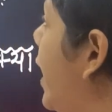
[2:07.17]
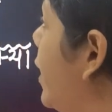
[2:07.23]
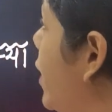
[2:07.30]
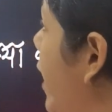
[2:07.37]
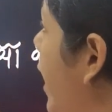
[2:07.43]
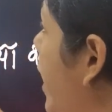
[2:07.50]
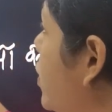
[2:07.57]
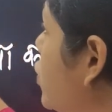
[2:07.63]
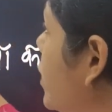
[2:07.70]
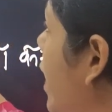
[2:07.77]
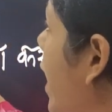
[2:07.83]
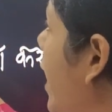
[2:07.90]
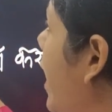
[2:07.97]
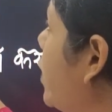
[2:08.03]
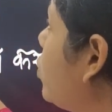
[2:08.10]
एज
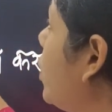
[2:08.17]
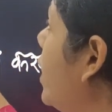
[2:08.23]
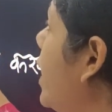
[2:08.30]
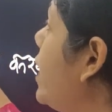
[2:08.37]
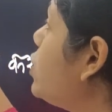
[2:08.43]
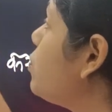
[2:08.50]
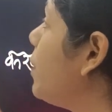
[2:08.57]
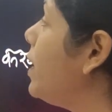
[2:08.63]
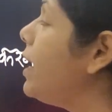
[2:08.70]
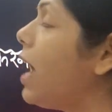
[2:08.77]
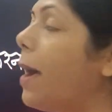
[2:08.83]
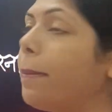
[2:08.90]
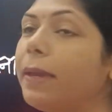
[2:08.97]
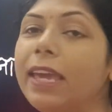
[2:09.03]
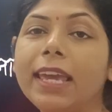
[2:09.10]
क्या है तो एज वही
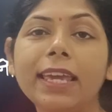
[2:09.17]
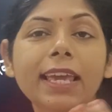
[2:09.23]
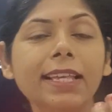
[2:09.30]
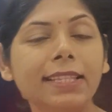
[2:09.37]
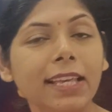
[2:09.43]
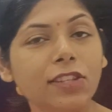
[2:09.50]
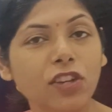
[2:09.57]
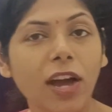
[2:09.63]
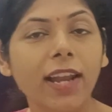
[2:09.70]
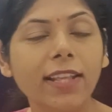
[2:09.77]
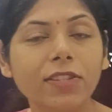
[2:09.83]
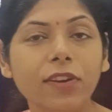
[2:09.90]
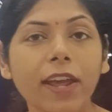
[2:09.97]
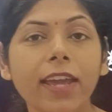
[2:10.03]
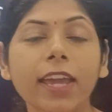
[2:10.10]
आपकी इक्कीस से
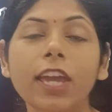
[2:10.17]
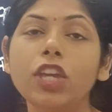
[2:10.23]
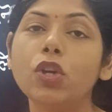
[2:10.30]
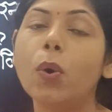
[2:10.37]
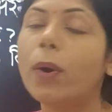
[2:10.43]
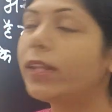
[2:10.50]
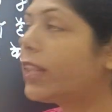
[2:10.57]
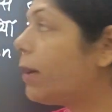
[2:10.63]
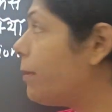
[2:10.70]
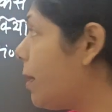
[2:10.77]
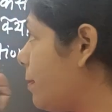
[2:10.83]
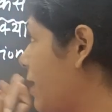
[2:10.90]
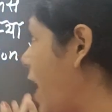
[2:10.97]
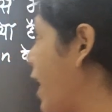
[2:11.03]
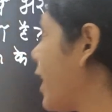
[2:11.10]
चालीस रहेगी योग्यता मैं अभी